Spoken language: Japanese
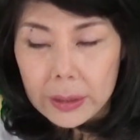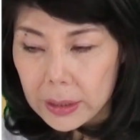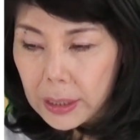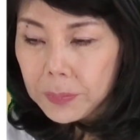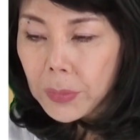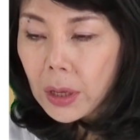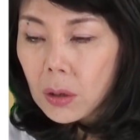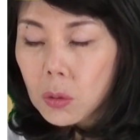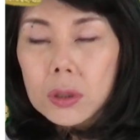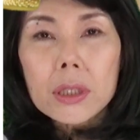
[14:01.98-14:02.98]
手に
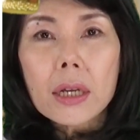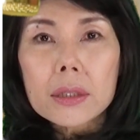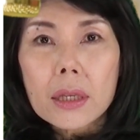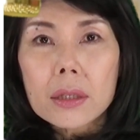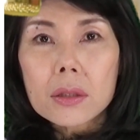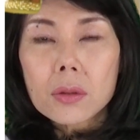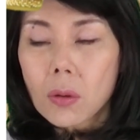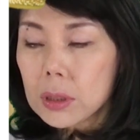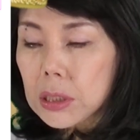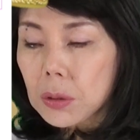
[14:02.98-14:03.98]
ロシア戦
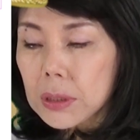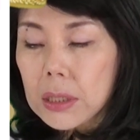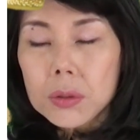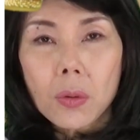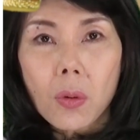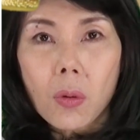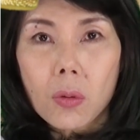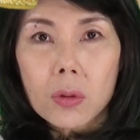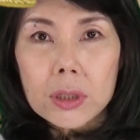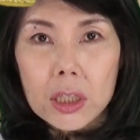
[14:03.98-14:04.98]
争、日露戦争を
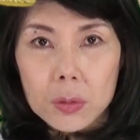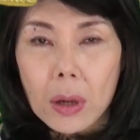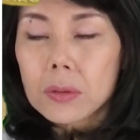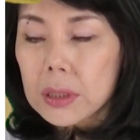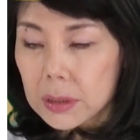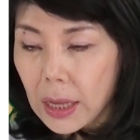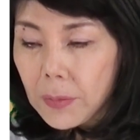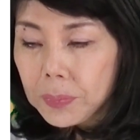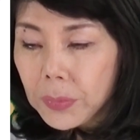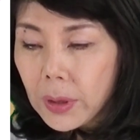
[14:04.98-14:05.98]
起こしてしまうんです
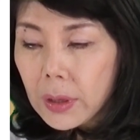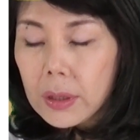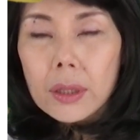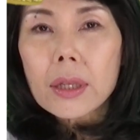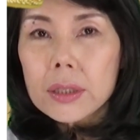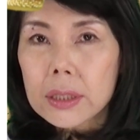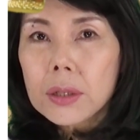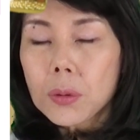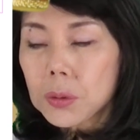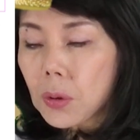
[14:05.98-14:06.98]
ね。ただ
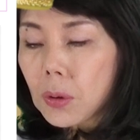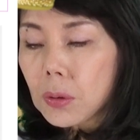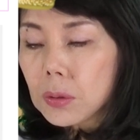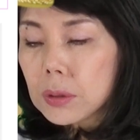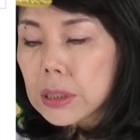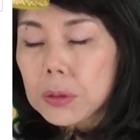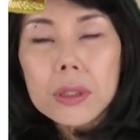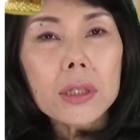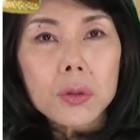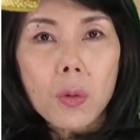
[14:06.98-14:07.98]
し、この日露
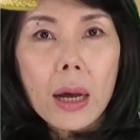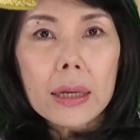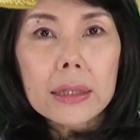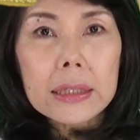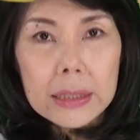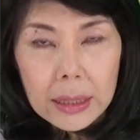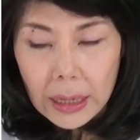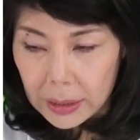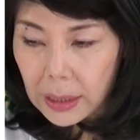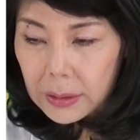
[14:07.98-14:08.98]
戦争は1年
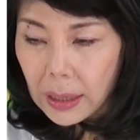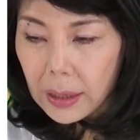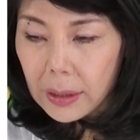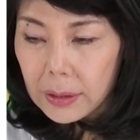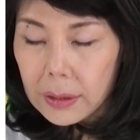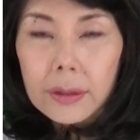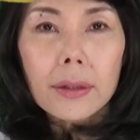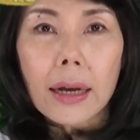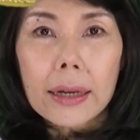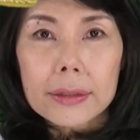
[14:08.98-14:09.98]
だけだった
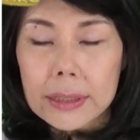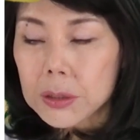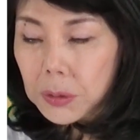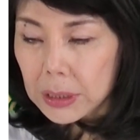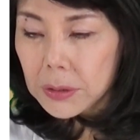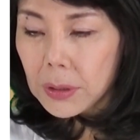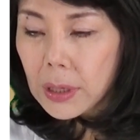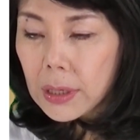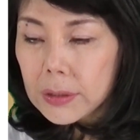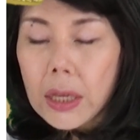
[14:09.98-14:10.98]
あ戦争です。
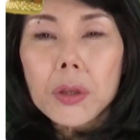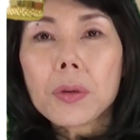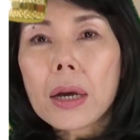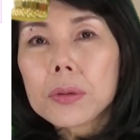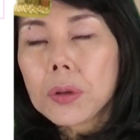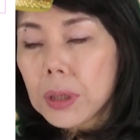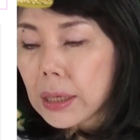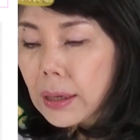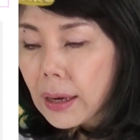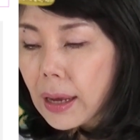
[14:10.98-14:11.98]
1904
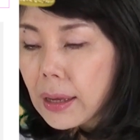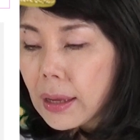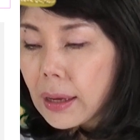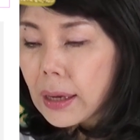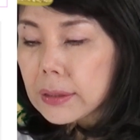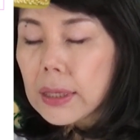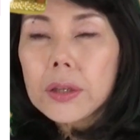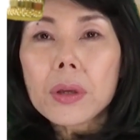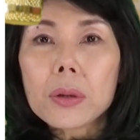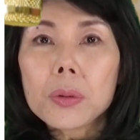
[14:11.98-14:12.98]
年からあ
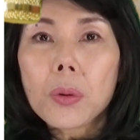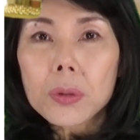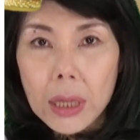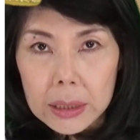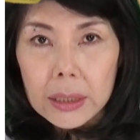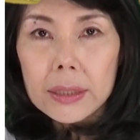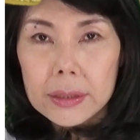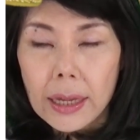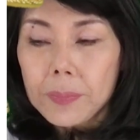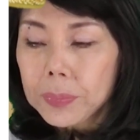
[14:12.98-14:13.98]
1905年にで
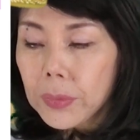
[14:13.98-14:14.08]
すね、